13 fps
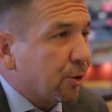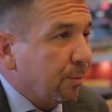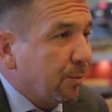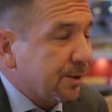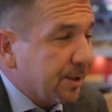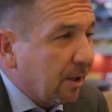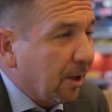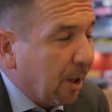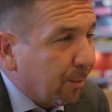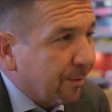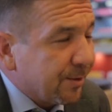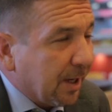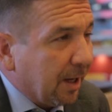что мы сделали,
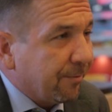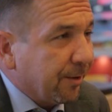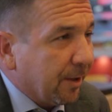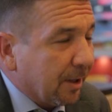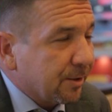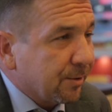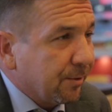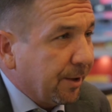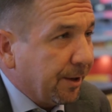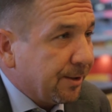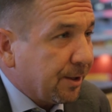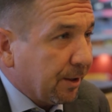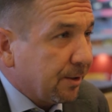мы взяли финансовые
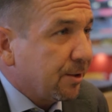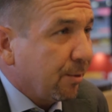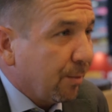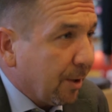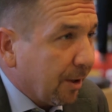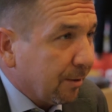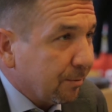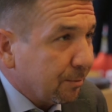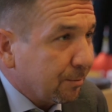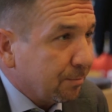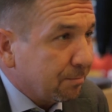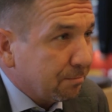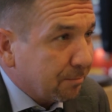риски на себя.
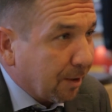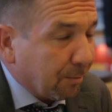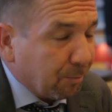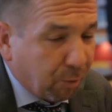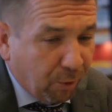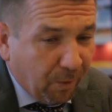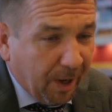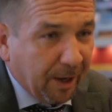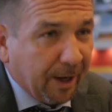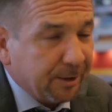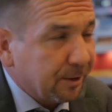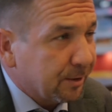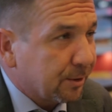Там, буквально
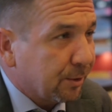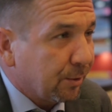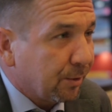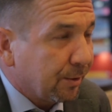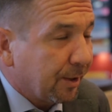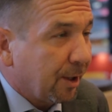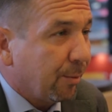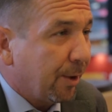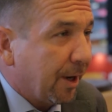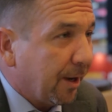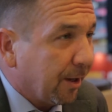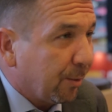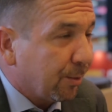11
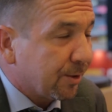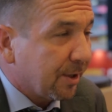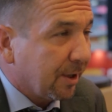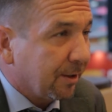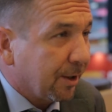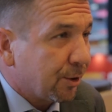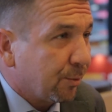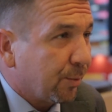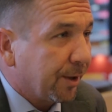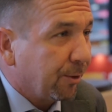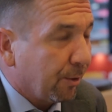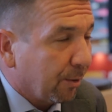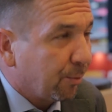ноября я написал нашим
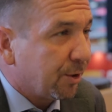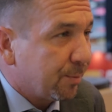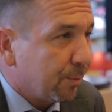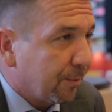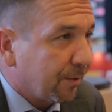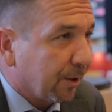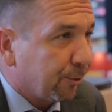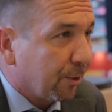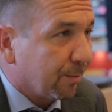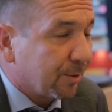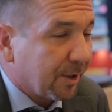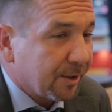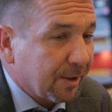партнерам письмо, в
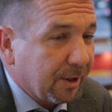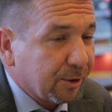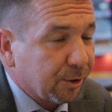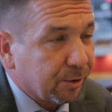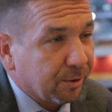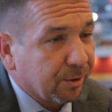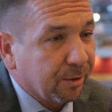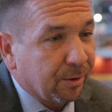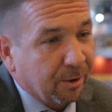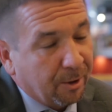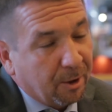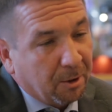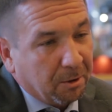котором сказал, что,
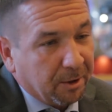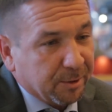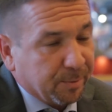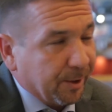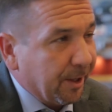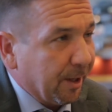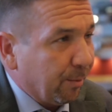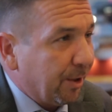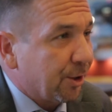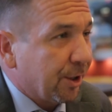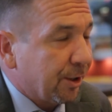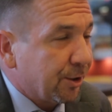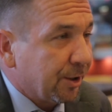господа, на
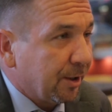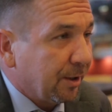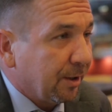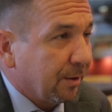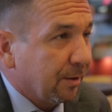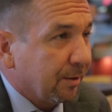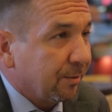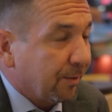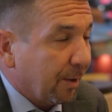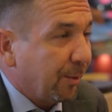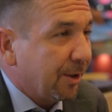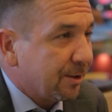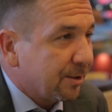ближайшие
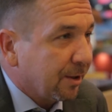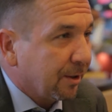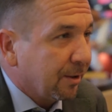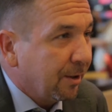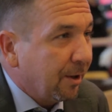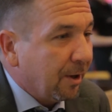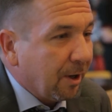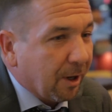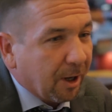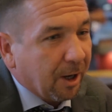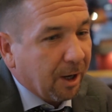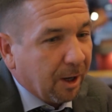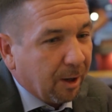два месяца
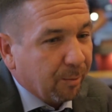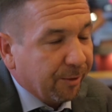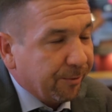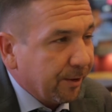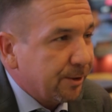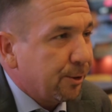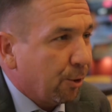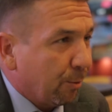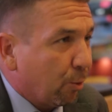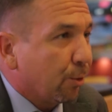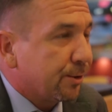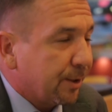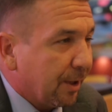мы фиксируем
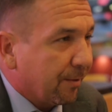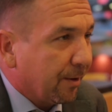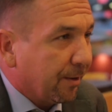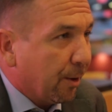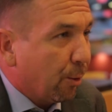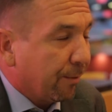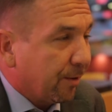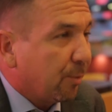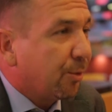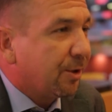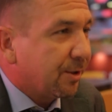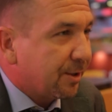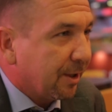курс евро на уровне
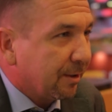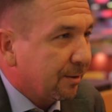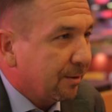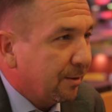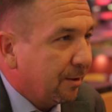50.